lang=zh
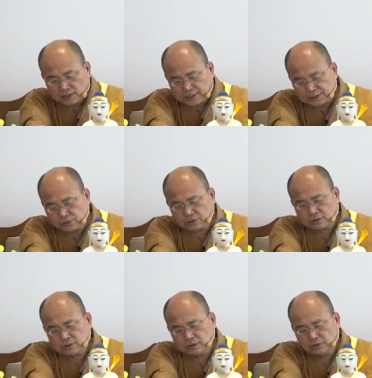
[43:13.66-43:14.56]
他
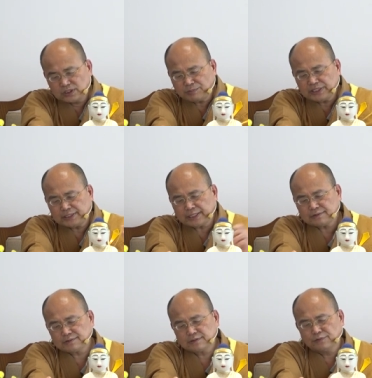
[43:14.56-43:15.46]
说有这么一
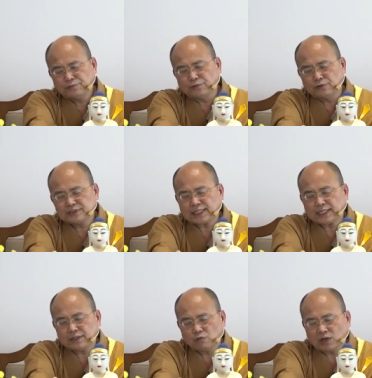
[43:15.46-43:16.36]
天，佛
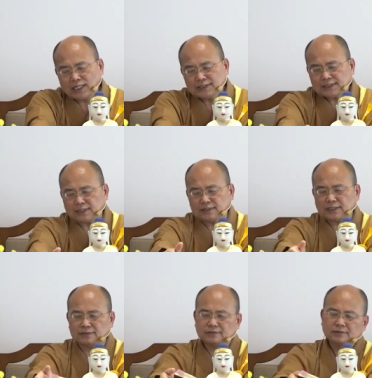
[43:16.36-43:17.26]
在王舍
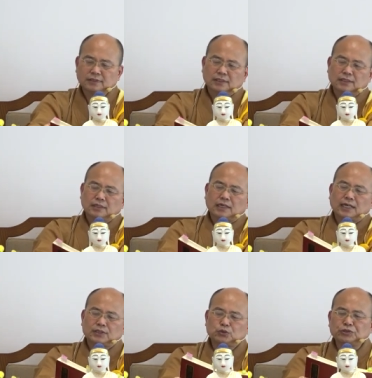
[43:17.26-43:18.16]
城，
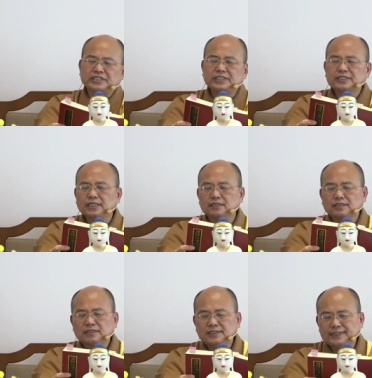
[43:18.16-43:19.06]
啊，竹林精
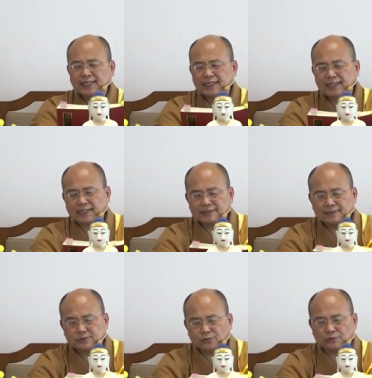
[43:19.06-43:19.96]
舍。迦
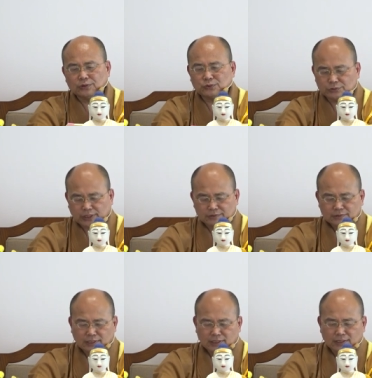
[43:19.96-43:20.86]
兰陀主演
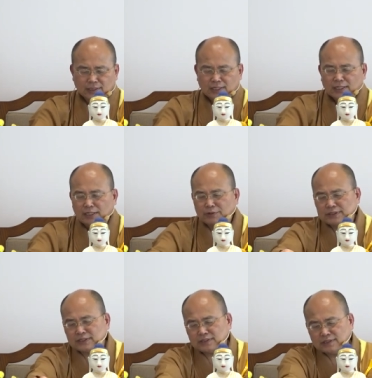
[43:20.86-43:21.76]
啊，因为
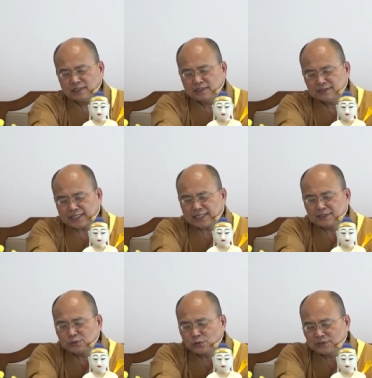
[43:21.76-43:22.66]
是迦
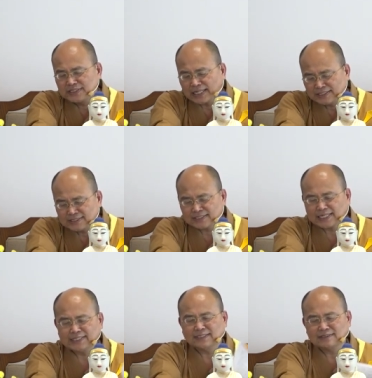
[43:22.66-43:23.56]
兰陀长者
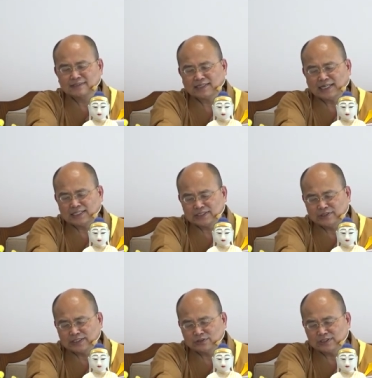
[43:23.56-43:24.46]
盖的啊，
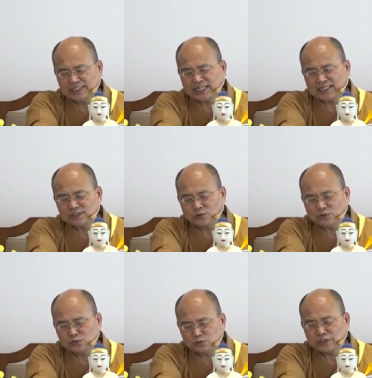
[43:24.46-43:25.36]
所以叫做迦兰
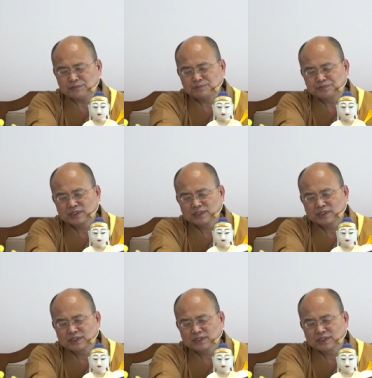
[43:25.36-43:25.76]
陀主演。